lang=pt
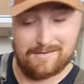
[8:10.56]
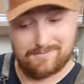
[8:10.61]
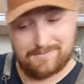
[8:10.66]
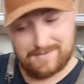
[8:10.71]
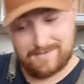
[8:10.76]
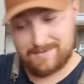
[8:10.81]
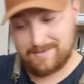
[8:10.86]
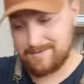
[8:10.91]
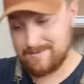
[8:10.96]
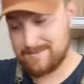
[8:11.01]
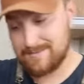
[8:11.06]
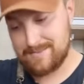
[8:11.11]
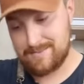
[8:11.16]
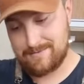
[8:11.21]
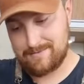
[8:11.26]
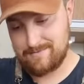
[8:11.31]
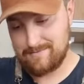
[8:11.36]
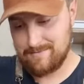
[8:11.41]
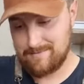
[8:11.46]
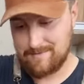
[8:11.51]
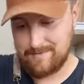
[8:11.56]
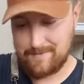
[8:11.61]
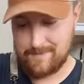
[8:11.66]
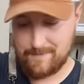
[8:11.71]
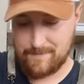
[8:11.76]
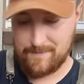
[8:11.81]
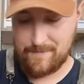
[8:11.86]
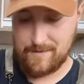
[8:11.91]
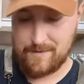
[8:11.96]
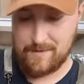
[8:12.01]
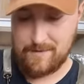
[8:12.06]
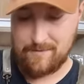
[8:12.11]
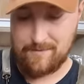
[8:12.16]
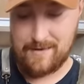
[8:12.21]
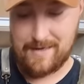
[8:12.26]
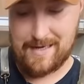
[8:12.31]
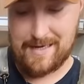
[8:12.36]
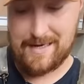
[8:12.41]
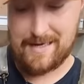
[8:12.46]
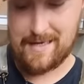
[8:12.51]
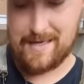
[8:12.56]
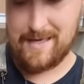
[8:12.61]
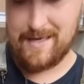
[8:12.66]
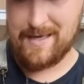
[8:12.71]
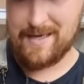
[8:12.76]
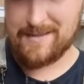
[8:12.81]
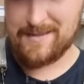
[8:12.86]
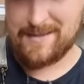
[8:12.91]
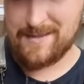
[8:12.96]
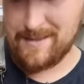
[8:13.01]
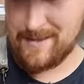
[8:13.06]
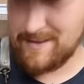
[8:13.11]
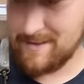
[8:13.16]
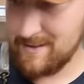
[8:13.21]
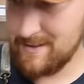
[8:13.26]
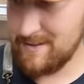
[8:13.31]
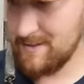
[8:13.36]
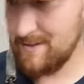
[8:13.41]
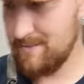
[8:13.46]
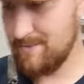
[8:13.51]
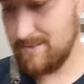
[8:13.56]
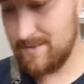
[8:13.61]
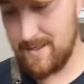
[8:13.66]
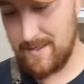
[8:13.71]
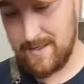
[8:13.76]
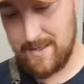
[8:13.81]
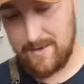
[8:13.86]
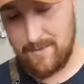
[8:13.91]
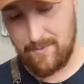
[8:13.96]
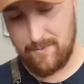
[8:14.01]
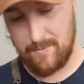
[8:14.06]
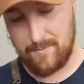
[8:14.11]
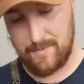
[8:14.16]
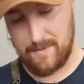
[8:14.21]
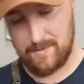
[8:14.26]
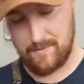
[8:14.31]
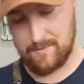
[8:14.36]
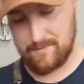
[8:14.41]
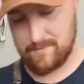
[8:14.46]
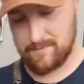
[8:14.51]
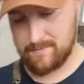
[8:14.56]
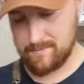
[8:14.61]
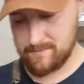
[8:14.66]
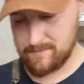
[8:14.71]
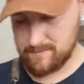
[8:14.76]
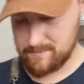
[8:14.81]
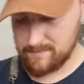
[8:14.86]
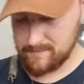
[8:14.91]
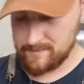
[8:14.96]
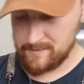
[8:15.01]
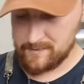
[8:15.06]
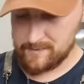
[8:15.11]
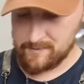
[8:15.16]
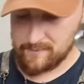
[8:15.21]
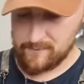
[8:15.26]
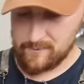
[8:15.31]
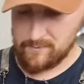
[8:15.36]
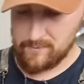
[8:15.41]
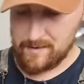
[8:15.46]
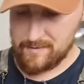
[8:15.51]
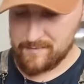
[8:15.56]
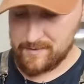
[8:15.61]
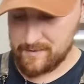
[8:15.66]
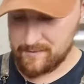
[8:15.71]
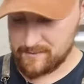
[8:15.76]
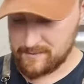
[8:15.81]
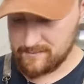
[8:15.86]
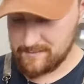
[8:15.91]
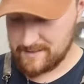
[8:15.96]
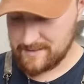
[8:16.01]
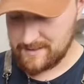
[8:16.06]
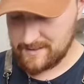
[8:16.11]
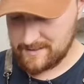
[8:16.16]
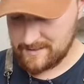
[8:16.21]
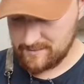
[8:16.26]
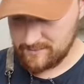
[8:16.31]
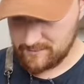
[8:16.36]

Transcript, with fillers: amigo do céu. Ficar quente, não tem quem come. Vamos abrir nossa batata